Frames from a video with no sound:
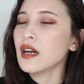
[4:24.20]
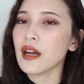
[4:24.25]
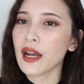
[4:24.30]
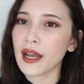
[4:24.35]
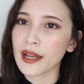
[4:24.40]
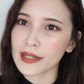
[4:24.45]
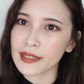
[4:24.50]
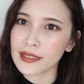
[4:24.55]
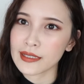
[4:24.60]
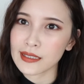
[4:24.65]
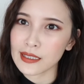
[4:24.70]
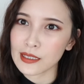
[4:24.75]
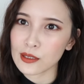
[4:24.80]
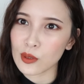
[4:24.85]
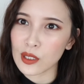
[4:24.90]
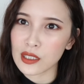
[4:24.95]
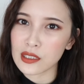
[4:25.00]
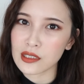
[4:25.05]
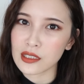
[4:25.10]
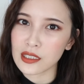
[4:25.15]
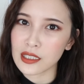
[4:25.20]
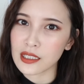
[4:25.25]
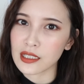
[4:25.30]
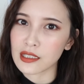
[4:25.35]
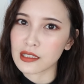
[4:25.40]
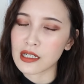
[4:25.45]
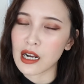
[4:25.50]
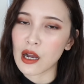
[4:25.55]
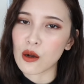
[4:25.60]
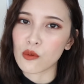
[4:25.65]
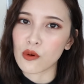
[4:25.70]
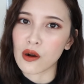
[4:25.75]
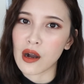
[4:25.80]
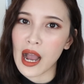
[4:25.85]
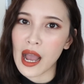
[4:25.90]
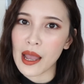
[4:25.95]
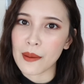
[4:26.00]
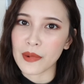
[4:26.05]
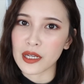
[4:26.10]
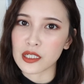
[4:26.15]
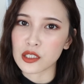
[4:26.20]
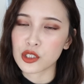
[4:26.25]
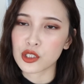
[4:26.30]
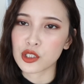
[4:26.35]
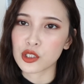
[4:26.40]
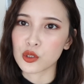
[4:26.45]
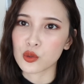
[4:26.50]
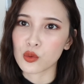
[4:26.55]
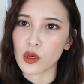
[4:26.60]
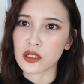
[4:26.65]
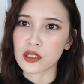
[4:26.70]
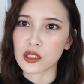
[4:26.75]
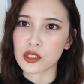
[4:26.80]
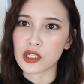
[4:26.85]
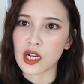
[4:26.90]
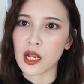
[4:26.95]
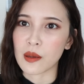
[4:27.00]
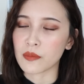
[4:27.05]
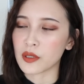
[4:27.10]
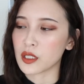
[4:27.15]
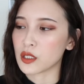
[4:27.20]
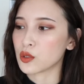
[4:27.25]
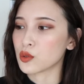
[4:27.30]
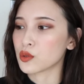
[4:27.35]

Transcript: 啊，这算是一个让我还蛮失望的产品，